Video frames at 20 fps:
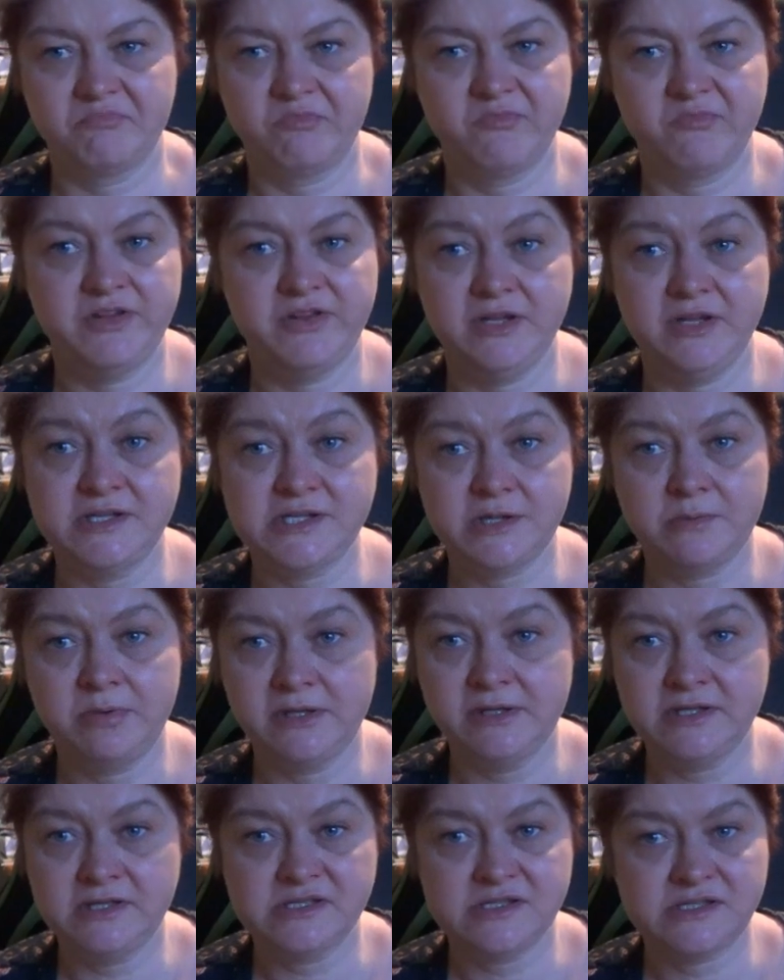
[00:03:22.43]
wie
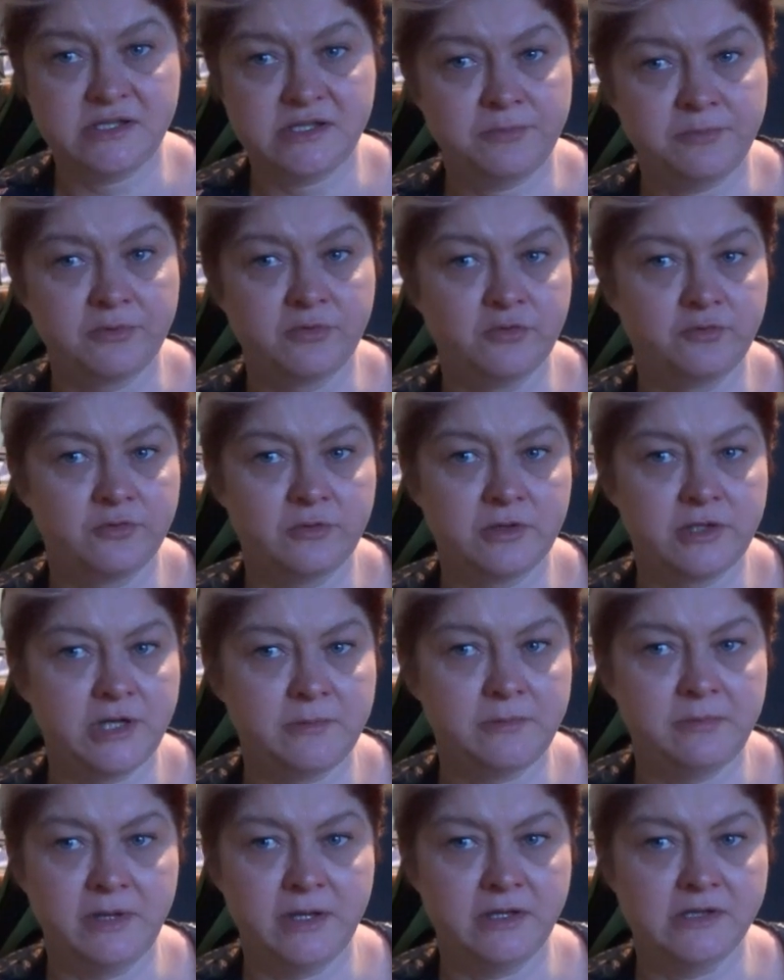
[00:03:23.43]
Isabel dieses Jahr Prüfungen
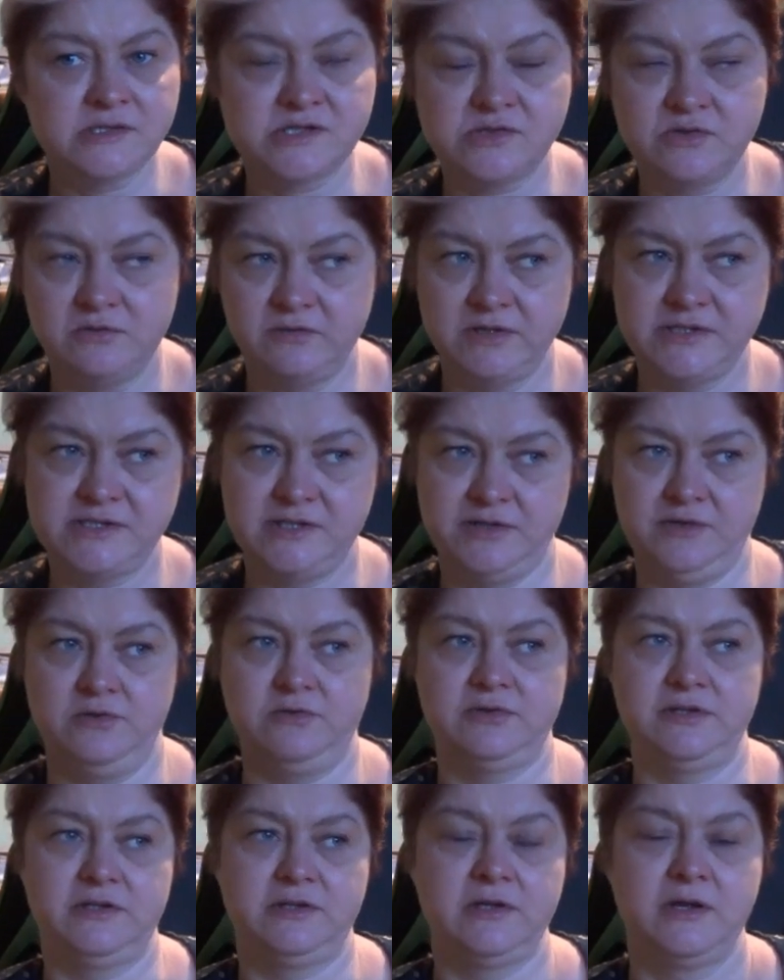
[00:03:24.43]
ablegen soll, weiß ich auch
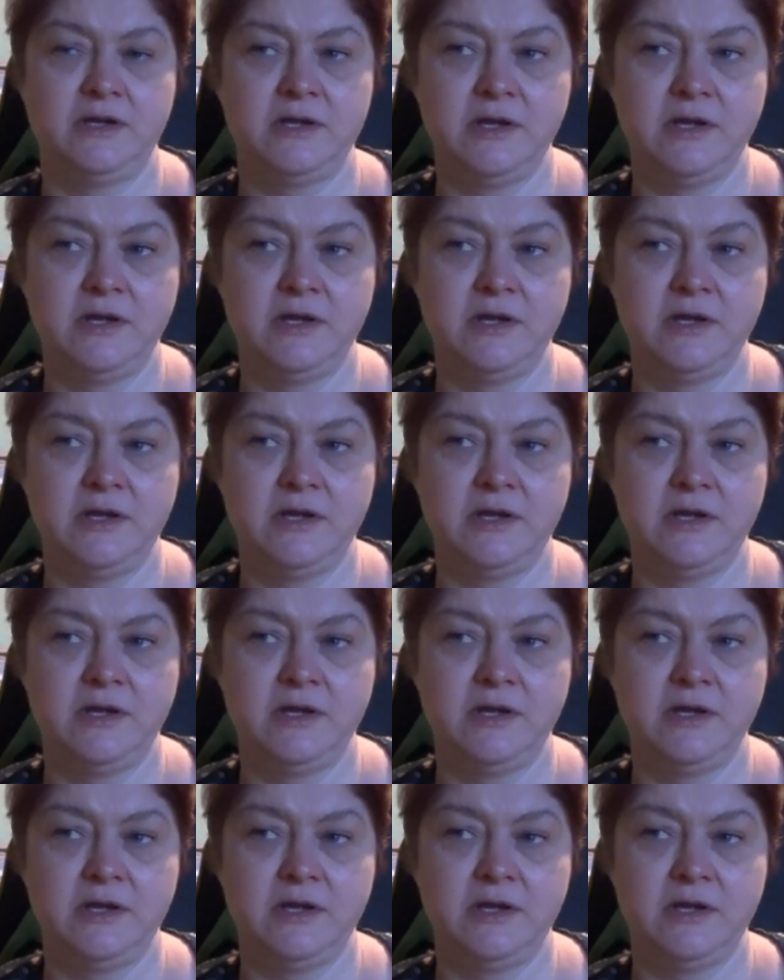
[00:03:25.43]
nicht.